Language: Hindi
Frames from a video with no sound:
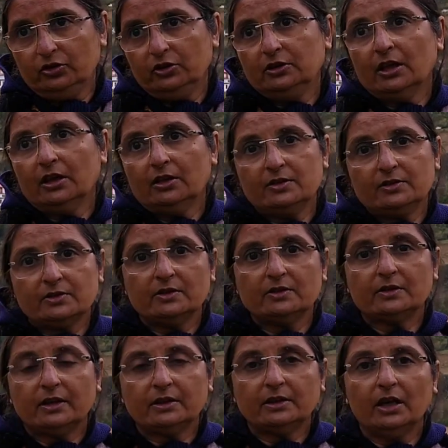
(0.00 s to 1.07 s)
जितना
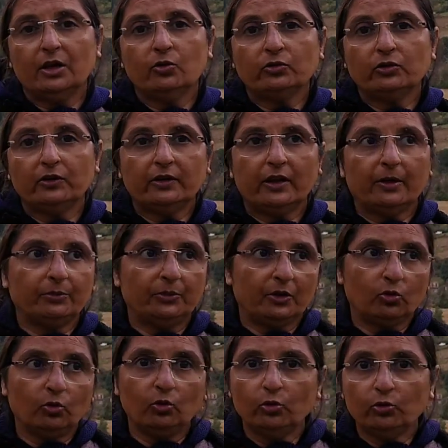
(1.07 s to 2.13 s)
डिस्टेंस रहता है उस हिसाब
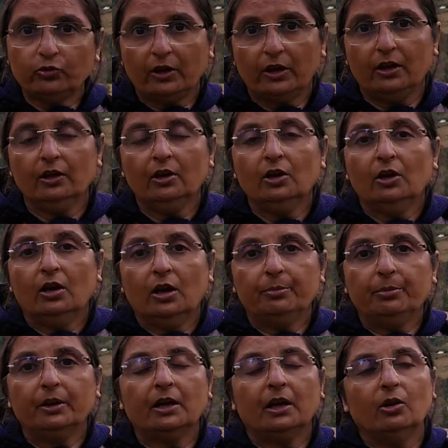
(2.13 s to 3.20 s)
से कुल्लू से
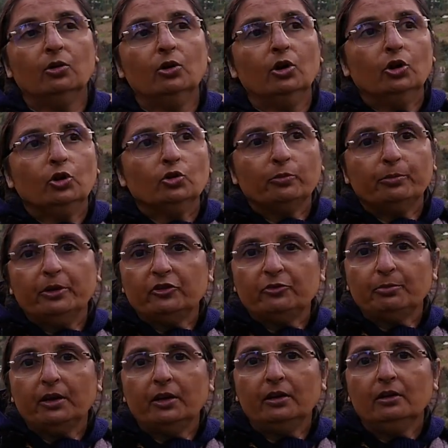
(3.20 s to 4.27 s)
अपने गांव तो
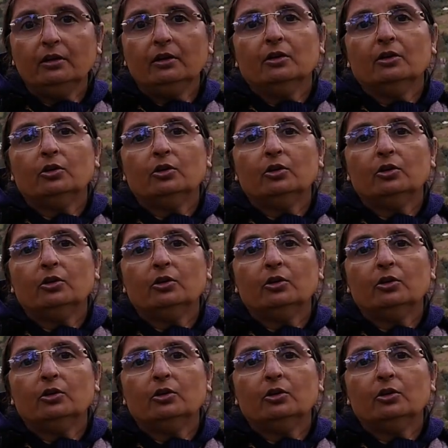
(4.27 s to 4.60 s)
बीच में